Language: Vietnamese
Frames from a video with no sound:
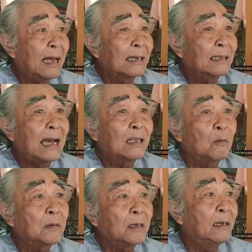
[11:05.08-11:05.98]
lan
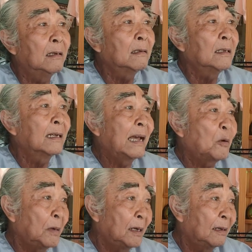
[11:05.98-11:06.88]
xa thống trị nước Việt
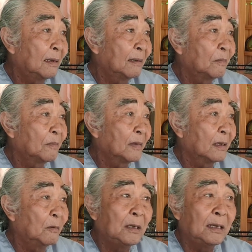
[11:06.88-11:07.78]
Nam của mình
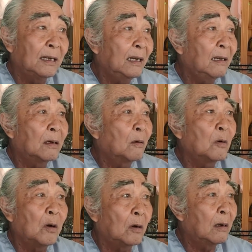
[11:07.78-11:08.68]
thì quý vị thấy đâu
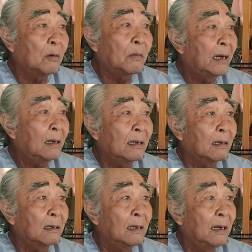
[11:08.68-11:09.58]
đâu có khổ đâu có phải
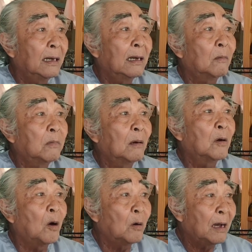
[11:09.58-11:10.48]
là không
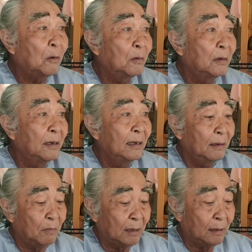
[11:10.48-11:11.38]
không khổ đâu
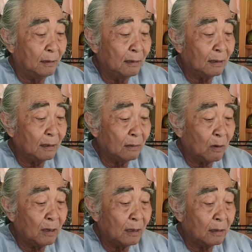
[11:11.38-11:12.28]
mà trước ờ,
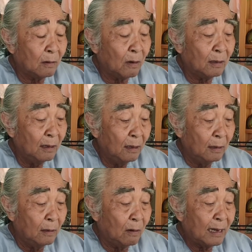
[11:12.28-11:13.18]
nói nói
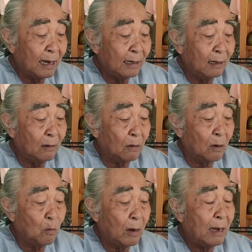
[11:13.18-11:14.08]
nói đây để nào
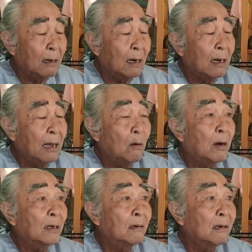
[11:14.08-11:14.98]
nói qua
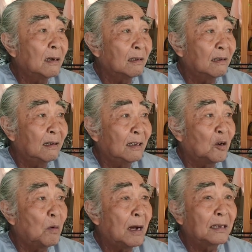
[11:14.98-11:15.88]
leo qua trước hơn nữa
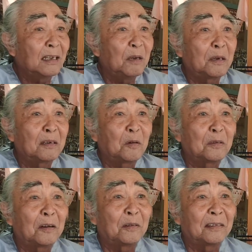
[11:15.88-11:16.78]
thì cô bác anh chị mình
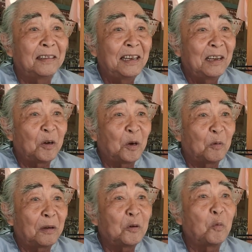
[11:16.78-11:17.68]
còn còn
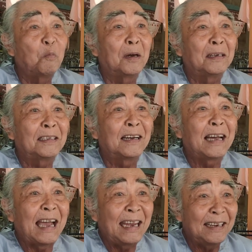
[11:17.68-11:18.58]
còn phải gùng mình
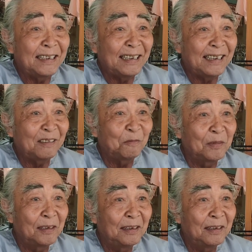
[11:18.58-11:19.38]
sợ hãi nữa kìa ha?